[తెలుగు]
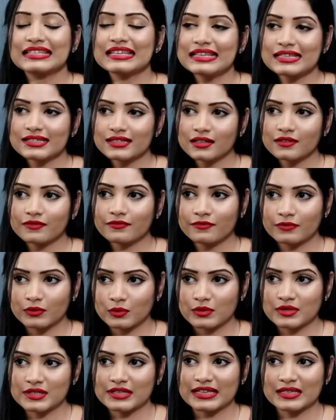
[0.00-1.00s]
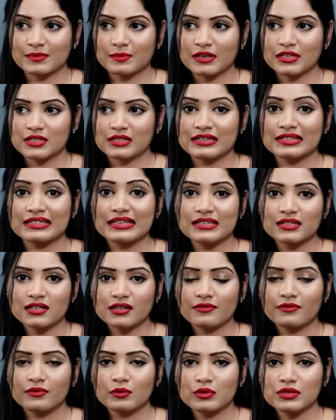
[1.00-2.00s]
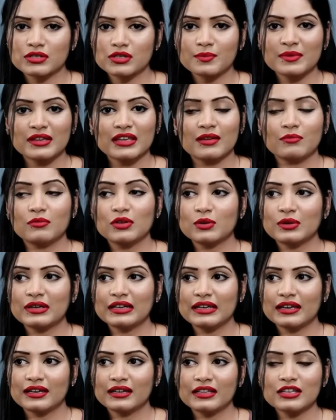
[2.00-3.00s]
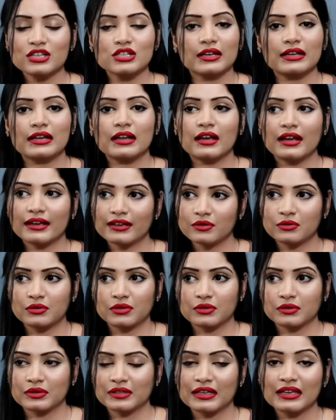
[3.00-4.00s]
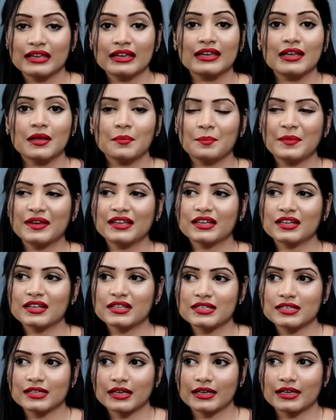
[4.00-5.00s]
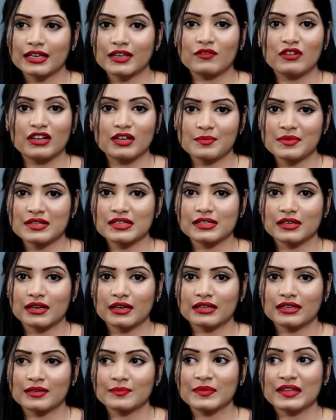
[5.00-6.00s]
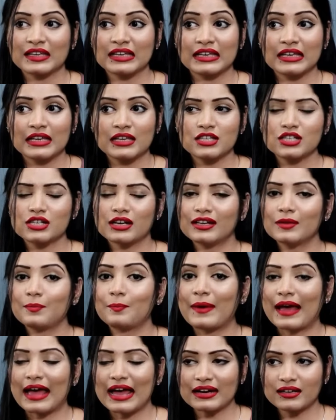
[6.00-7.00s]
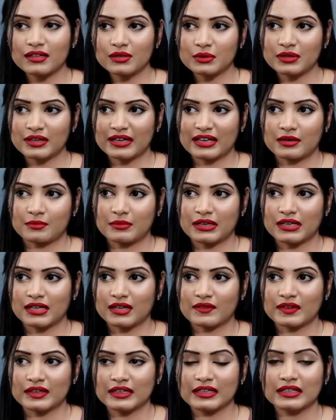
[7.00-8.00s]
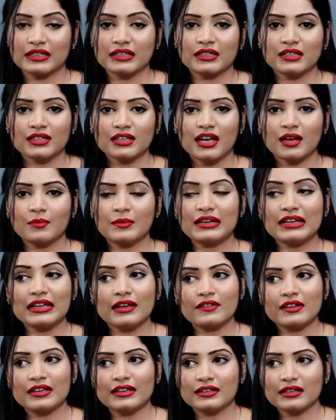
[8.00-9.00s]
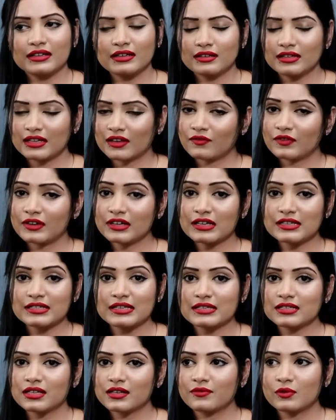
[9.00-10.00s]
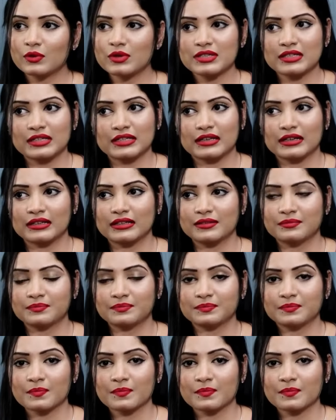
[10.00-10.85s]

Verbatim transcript: సీజనల్ ఫ్రూట్స్ ఎస్పెషలీ సీజనల్ ఫ్రూట్స్లో మీకు ఇమ్యూనిటీ అనేది చాలా హై ఉంటుంది మినరల్స్ కానీ విటమిన్స్ కానీ చాలా ప్యాక్డ్ ఉంటాయి అన్నమాట అవన్నీ కాబట్టి అవి డెఫినెట్గా సీజనల్ ఫ్రూట్స్ తినాలి